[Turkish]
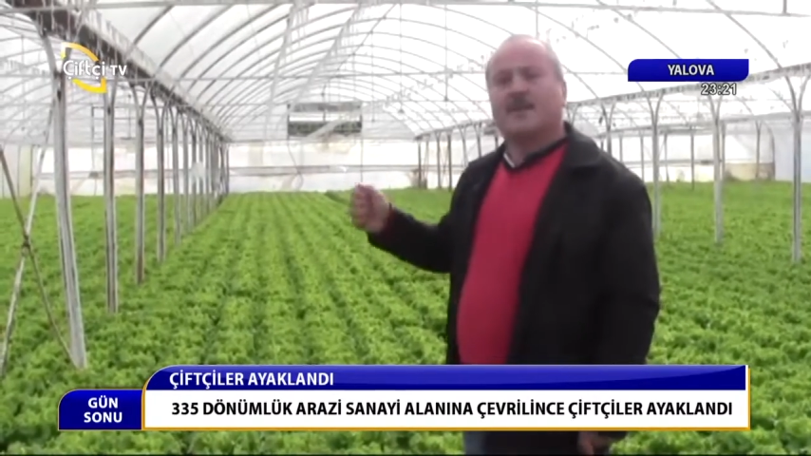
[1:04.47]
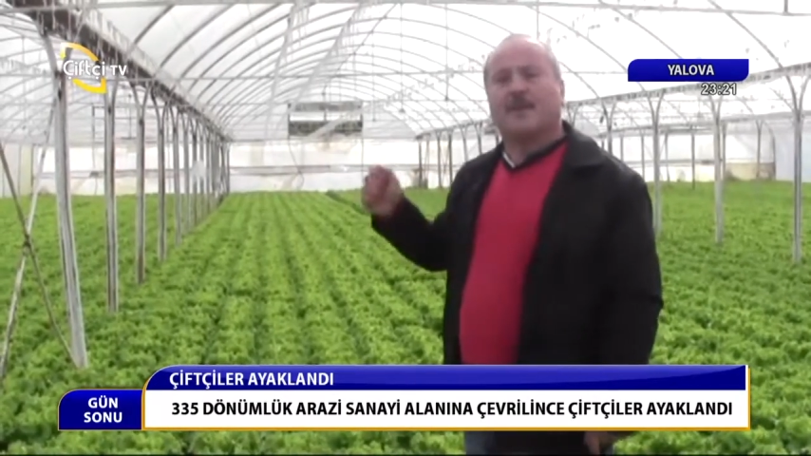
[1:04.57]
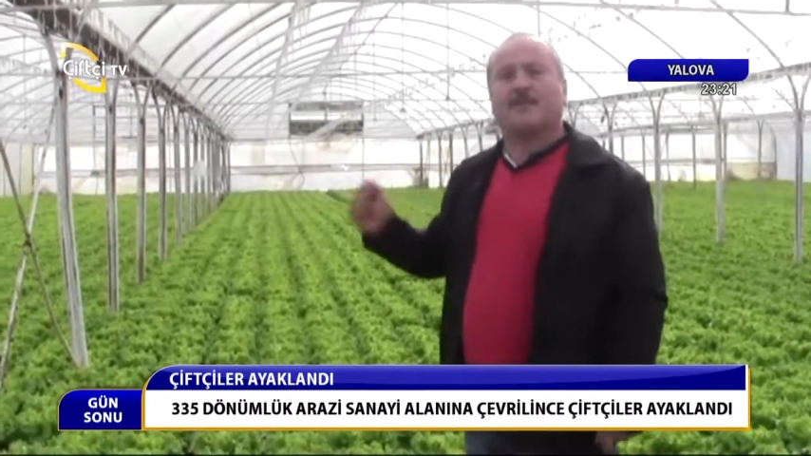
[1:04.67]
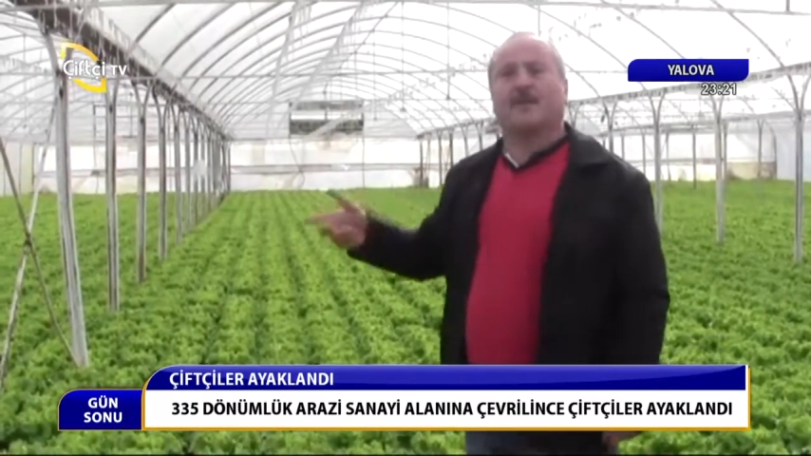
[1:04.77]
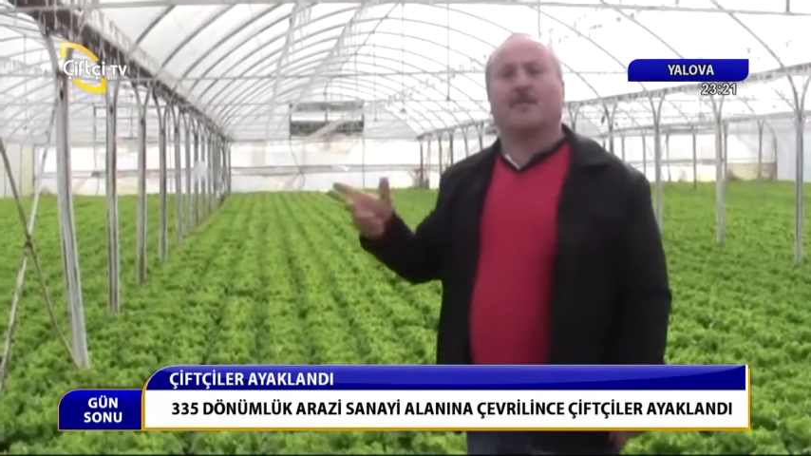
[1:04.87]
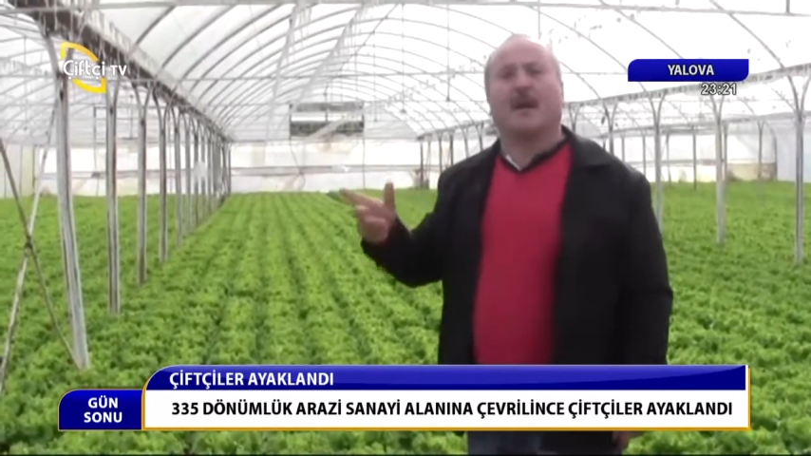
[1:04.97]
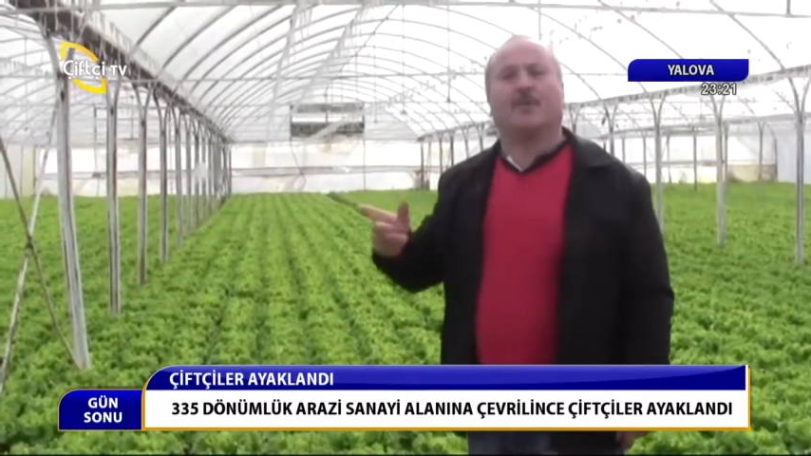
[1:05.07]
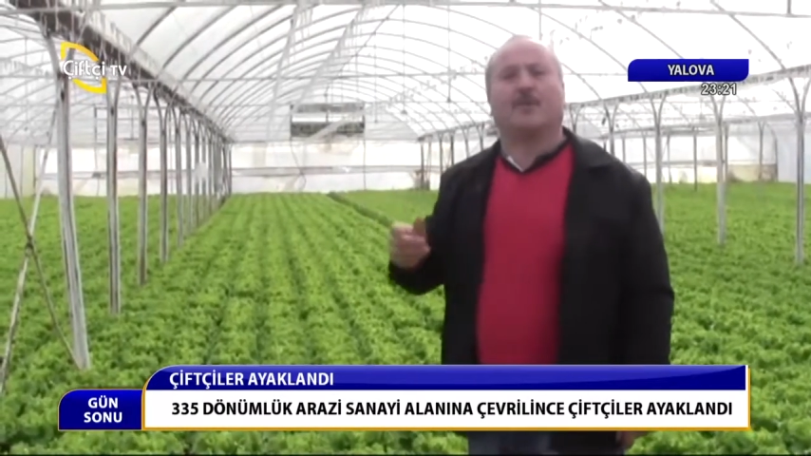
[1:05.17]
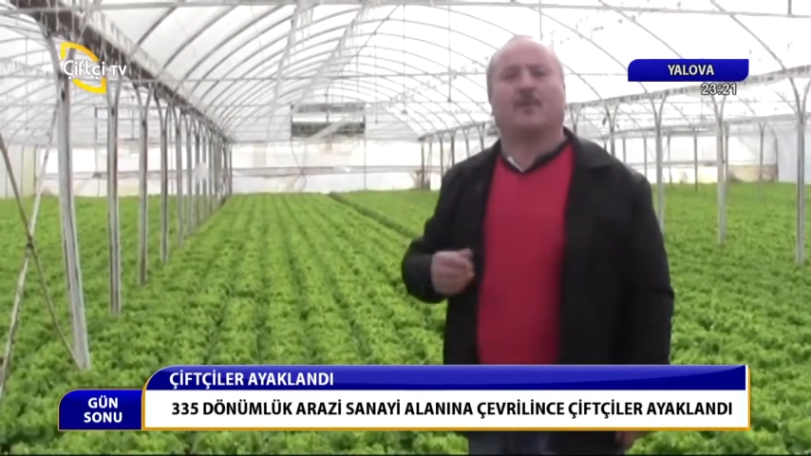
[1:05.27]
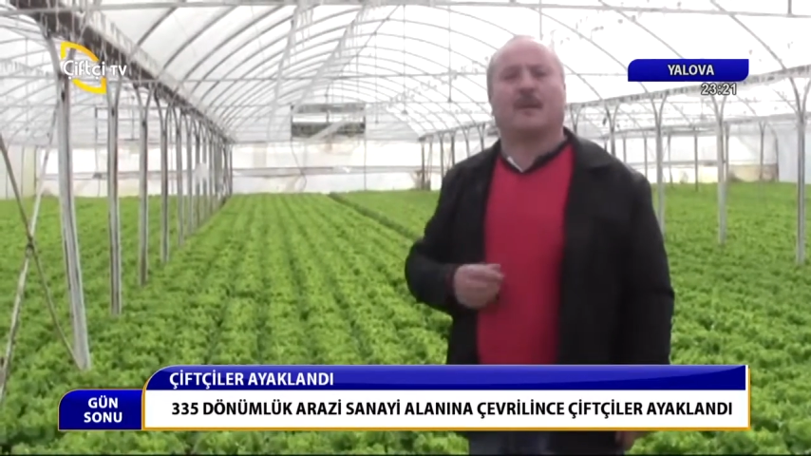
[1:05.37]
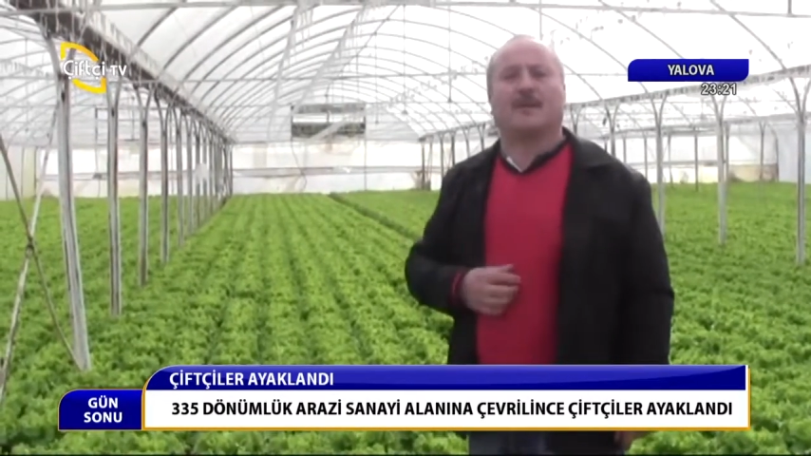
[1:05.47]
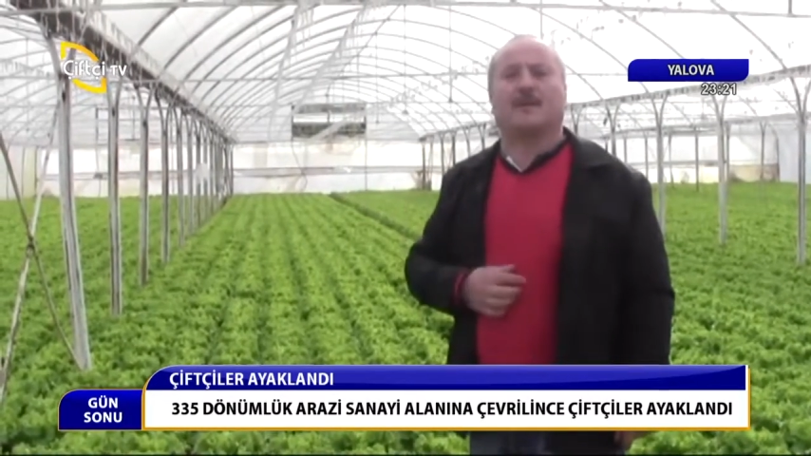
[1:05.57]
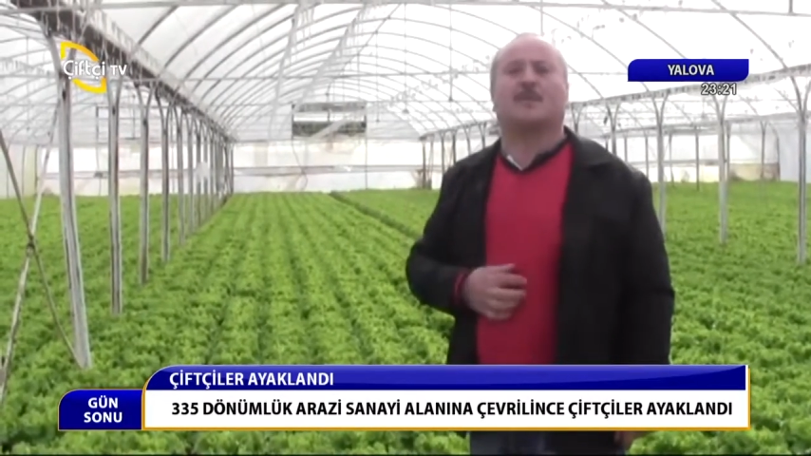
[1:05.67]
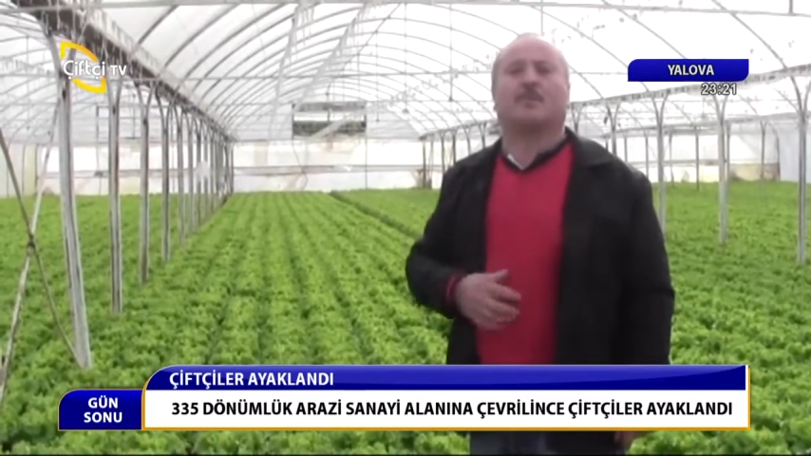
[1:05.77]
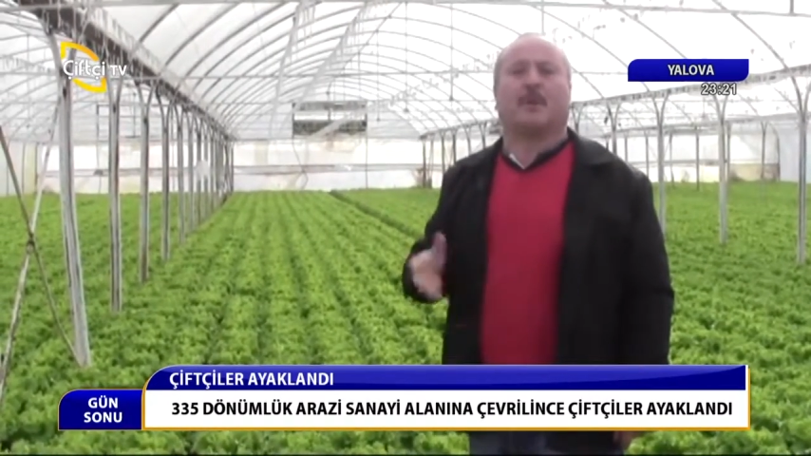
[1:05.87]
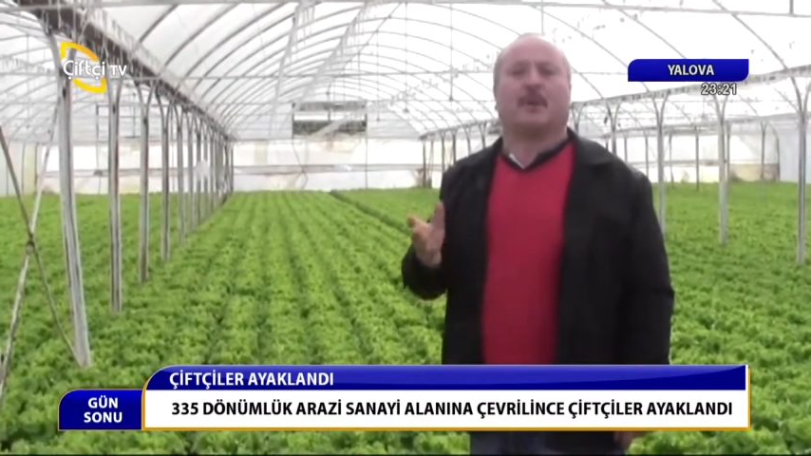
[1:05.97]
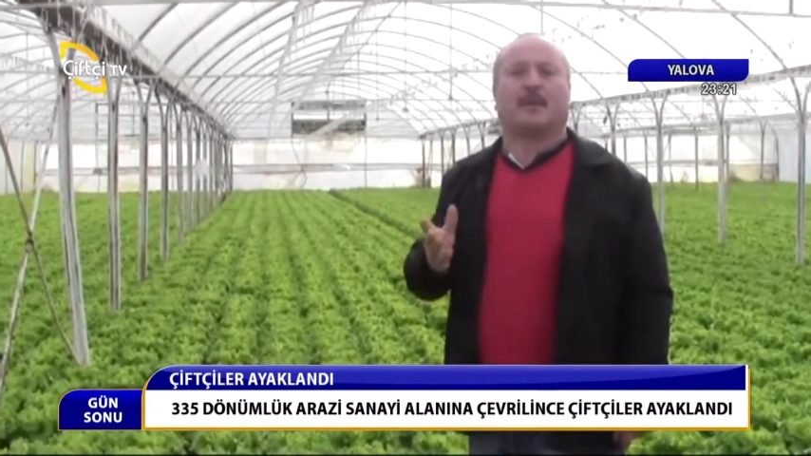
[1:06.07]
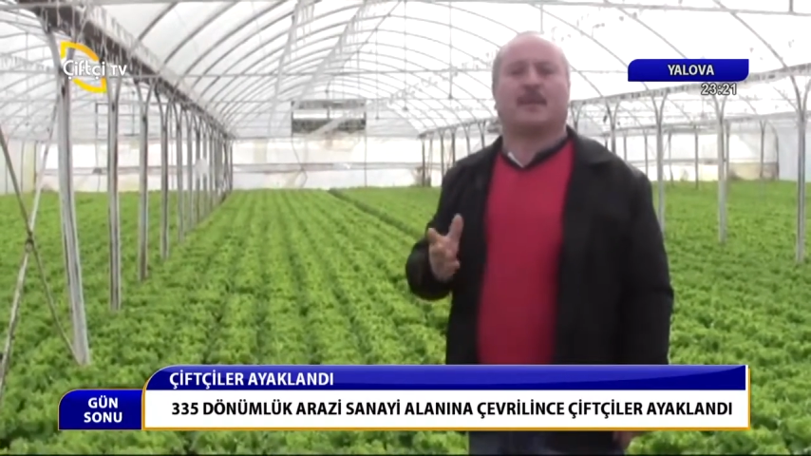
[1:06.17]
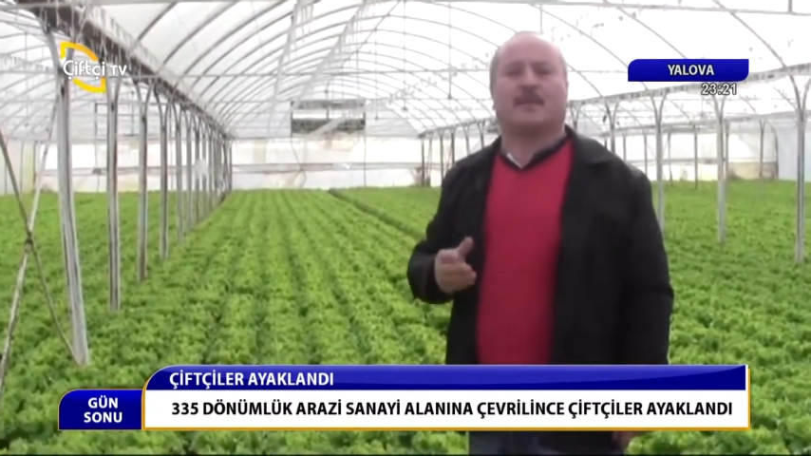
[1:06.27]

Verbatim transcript: çiftçinin mağdur olmasını hiçbir bölgede